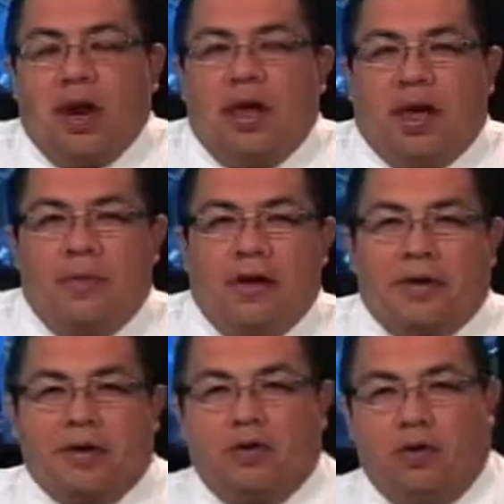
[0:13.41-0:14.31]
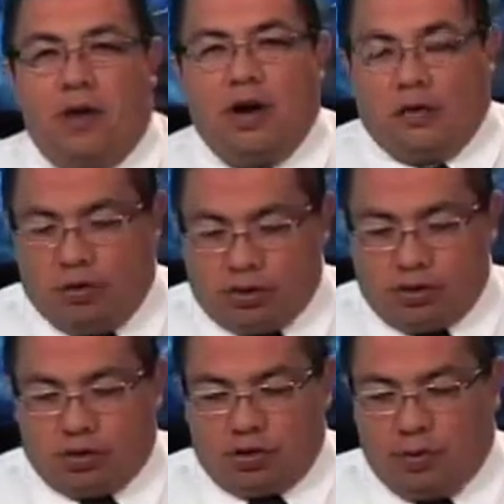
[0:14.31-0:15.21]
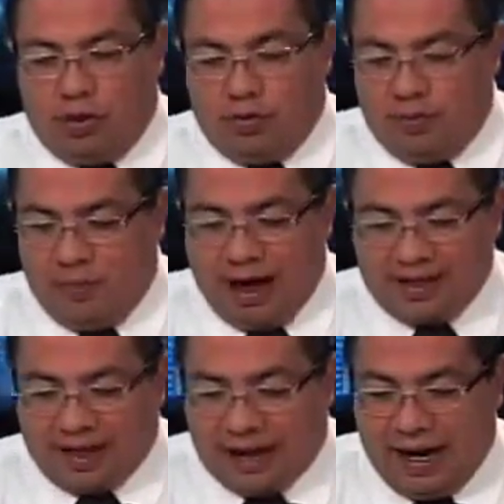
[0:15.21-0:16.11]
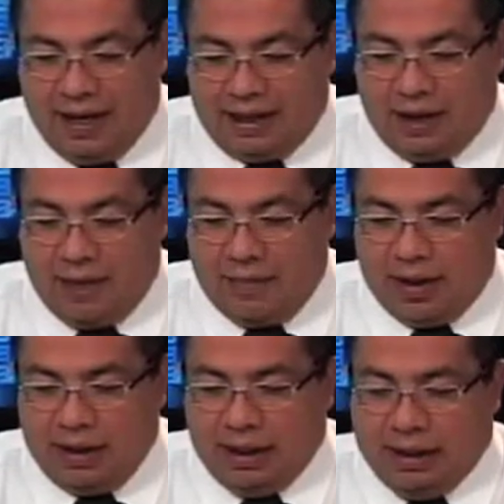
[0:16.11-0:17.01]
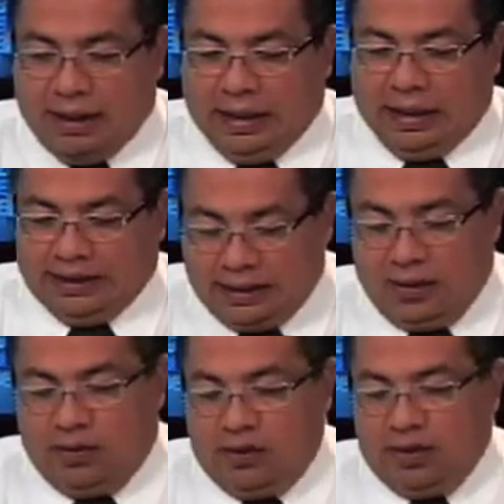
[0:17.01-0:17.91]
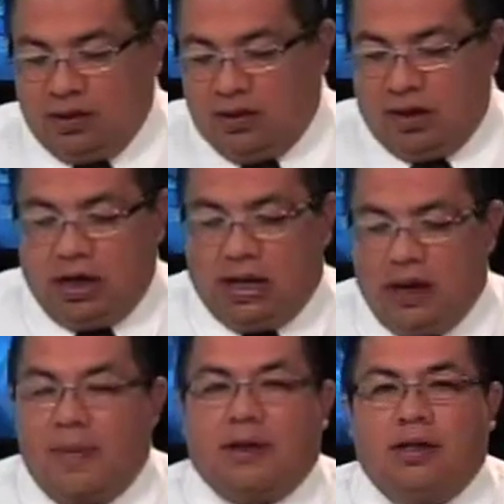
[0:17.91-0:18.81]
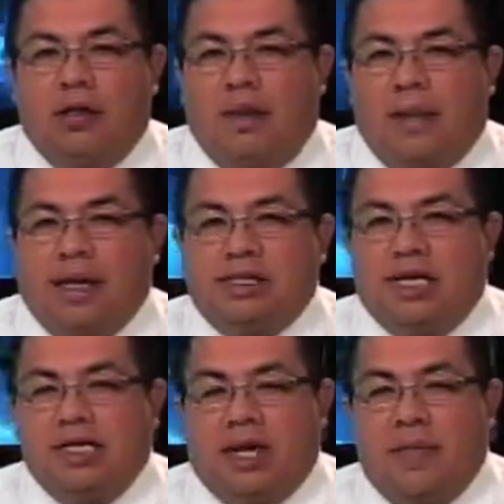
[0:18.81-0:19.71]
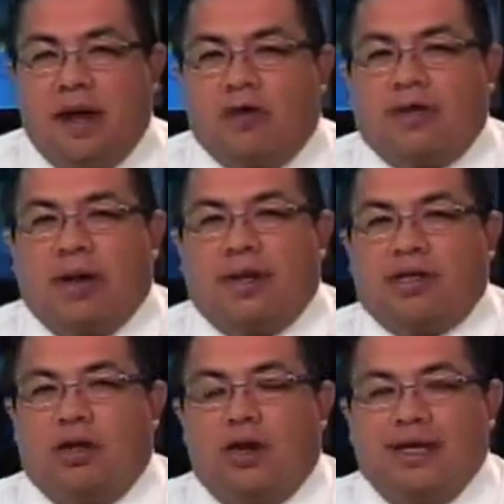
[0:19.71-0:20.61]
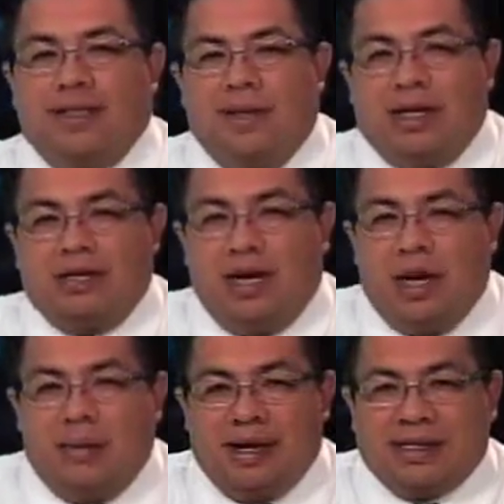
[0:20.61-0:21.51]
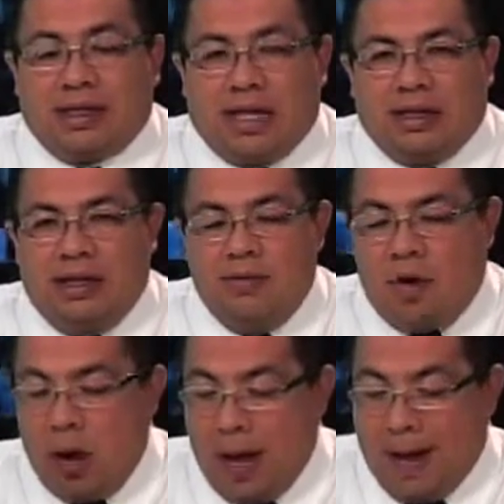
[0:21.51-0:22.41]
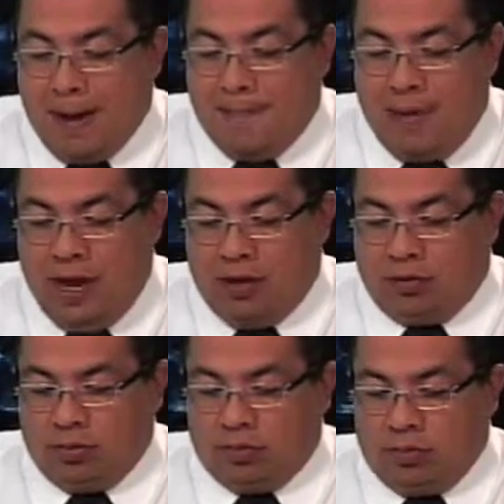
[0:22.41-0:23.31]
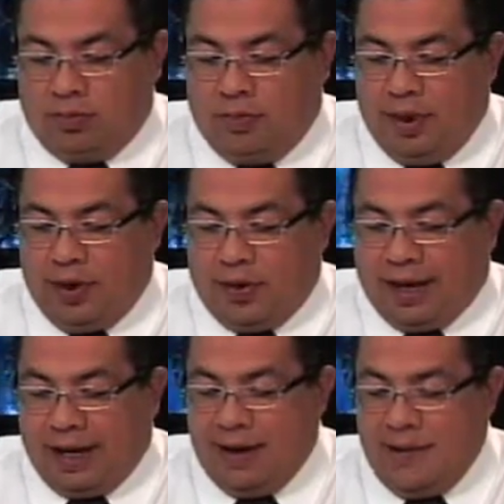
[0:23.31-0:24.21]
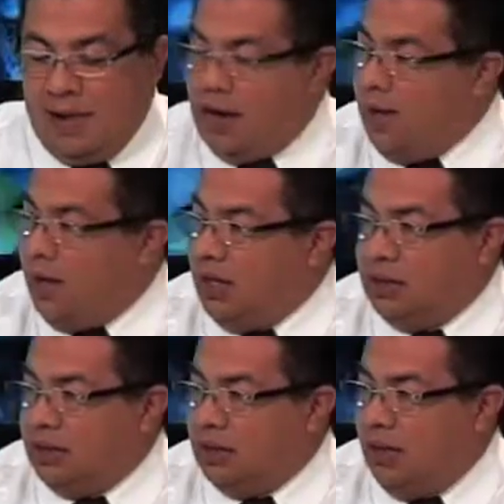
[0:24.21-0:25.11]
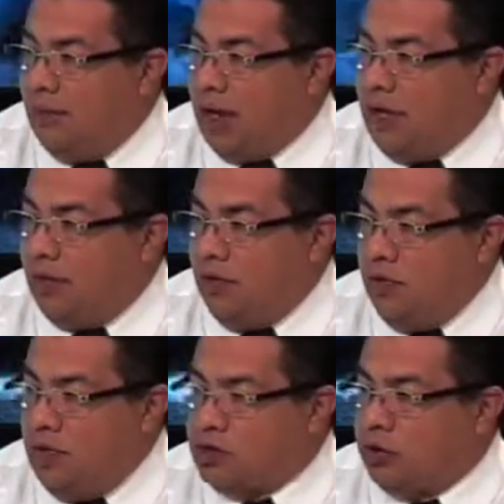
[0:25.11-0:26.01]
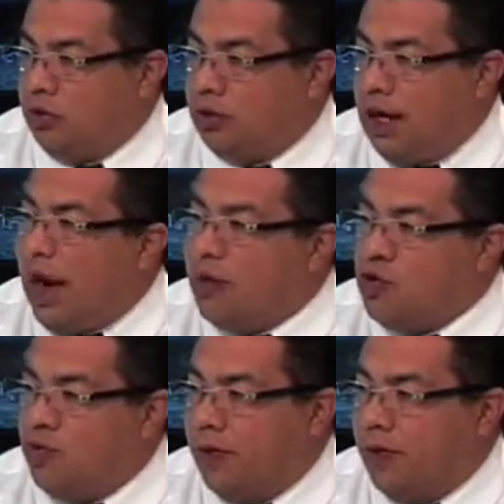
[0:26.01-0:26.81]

Qué bueno que continúan con nosotros. Bueno, para cerrar el tema, sigo insistiendo en que el partido de París Saint Germain contra Barcelona se me hace el más atractivo. Pero, pero, ¿qué, qué me dices del Bayern Múnich contra la Juve?